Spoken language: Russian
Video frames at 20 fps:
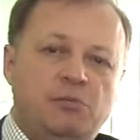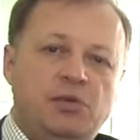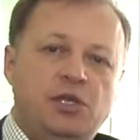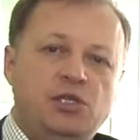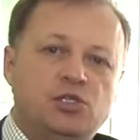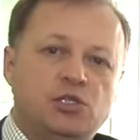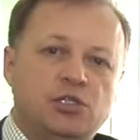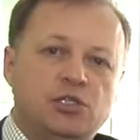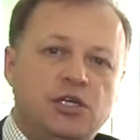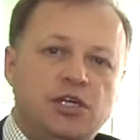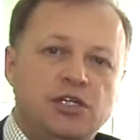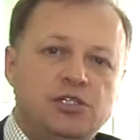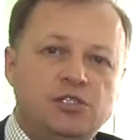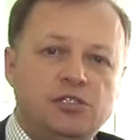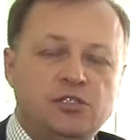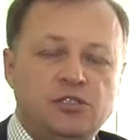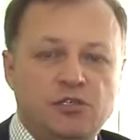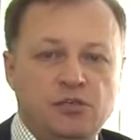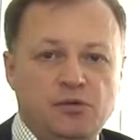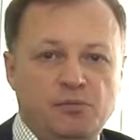Меньше
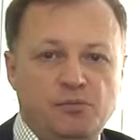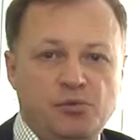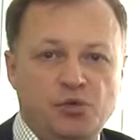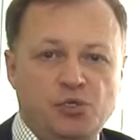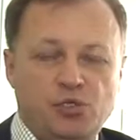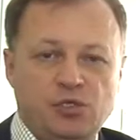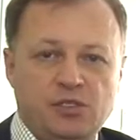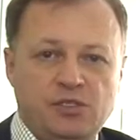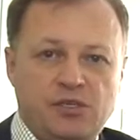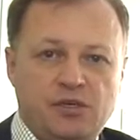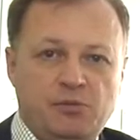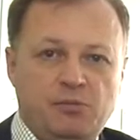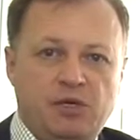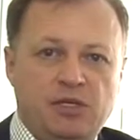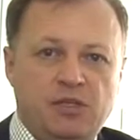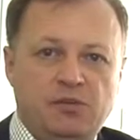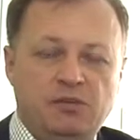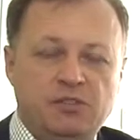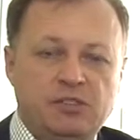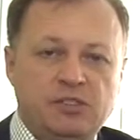тратить, больше
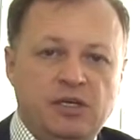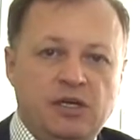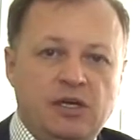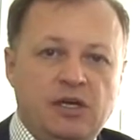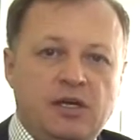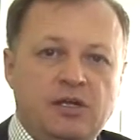зарабатывать.